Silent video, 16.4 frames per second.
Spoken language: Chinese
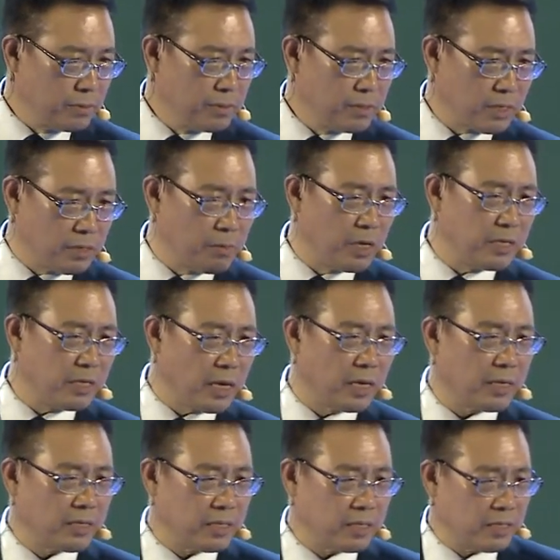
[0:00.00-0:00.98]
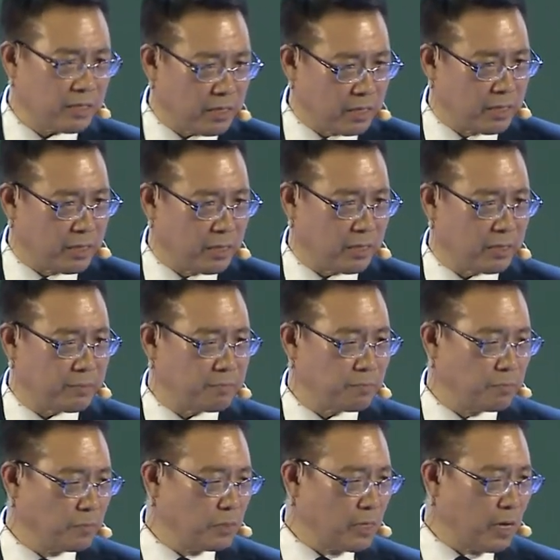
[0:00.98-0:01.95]
字面上写的，
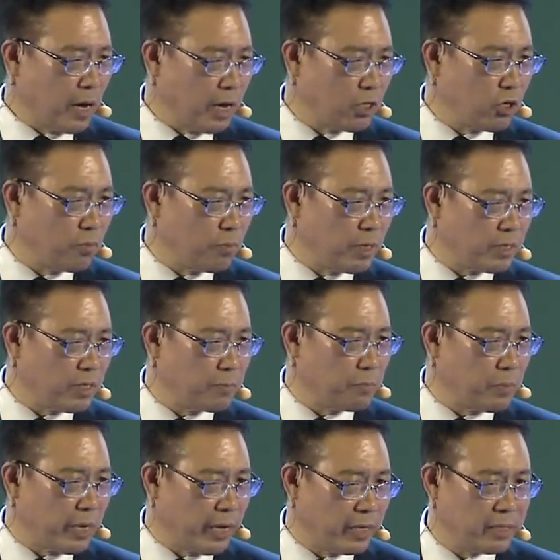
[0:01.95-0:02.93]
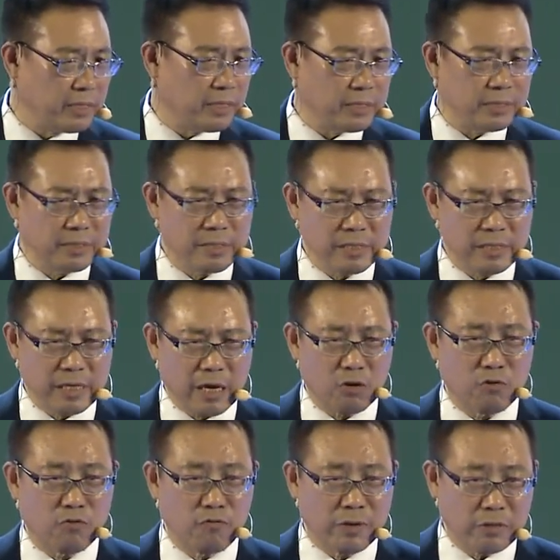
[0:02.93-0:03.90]
艾多美是免 加
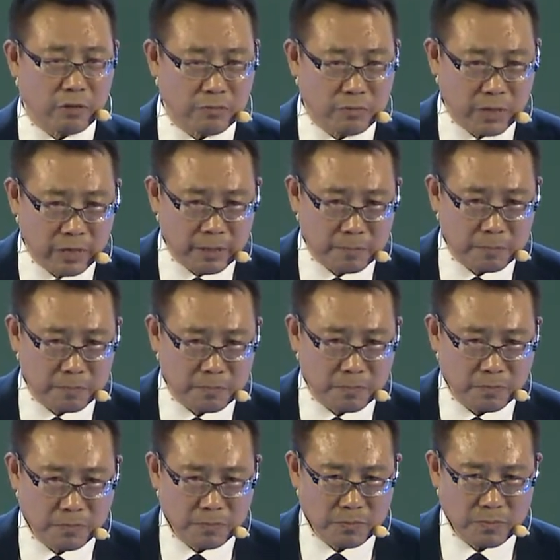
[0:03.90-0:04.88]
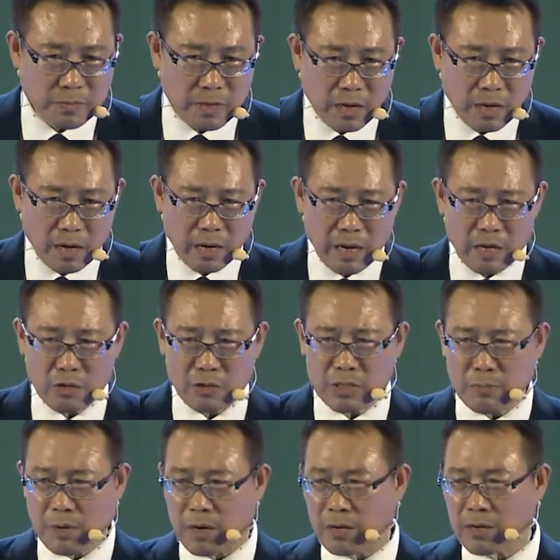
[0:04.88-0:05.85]
入费对不对？啊，还有什
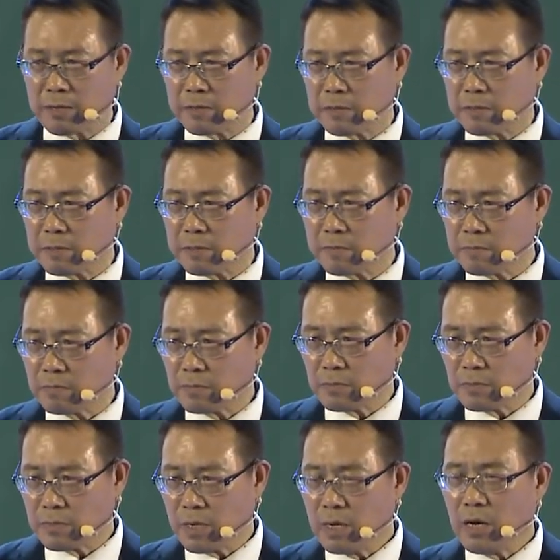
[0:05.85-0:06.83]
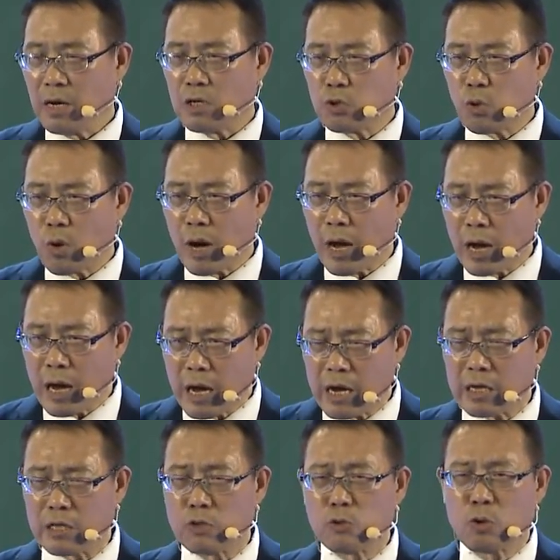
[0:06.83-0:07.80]
么？很多
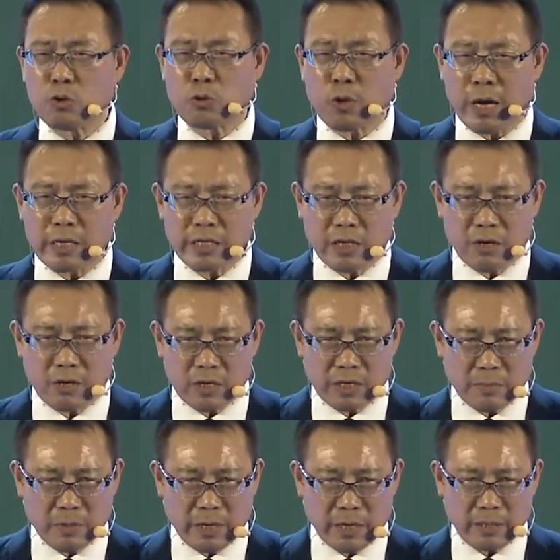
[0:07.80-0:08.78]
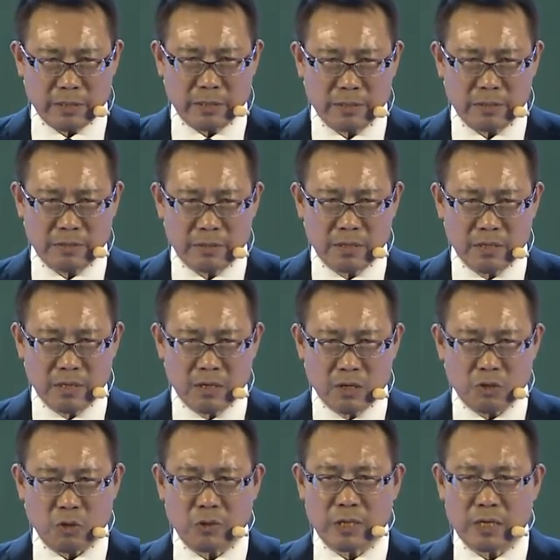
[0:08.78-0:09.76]
很多传销里面，
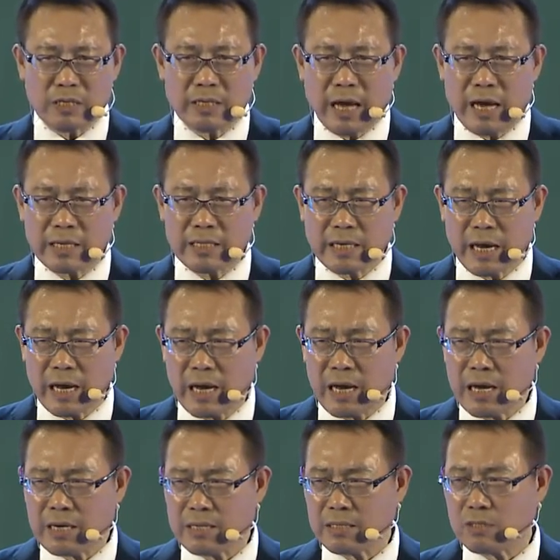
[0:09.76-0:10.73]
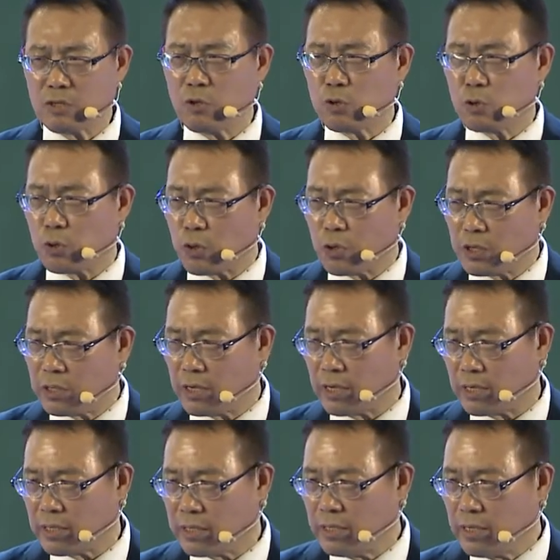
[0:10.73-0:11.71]
所谓的大家都觉
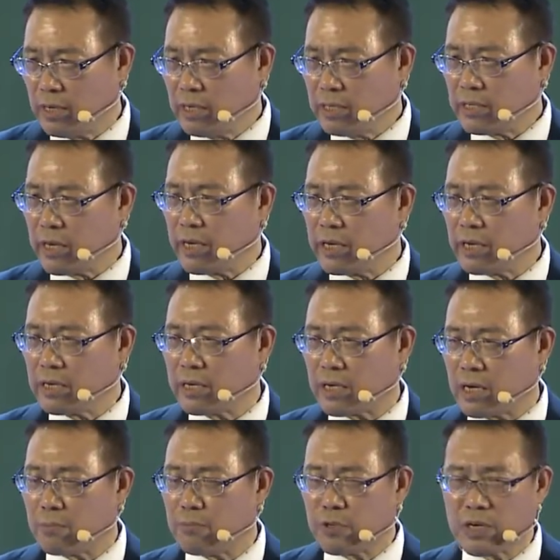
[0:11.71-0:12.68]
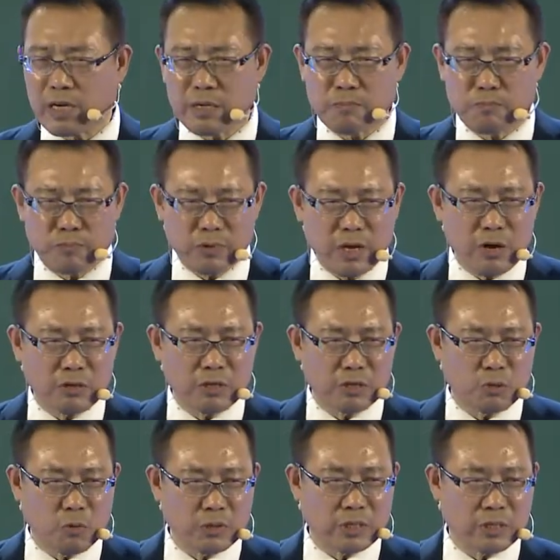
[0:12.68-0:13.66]
得这一个可不可以不要的
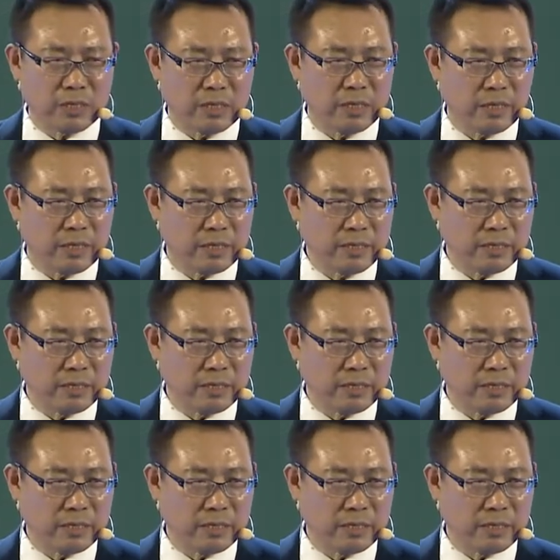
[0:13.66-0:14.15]
东西呢？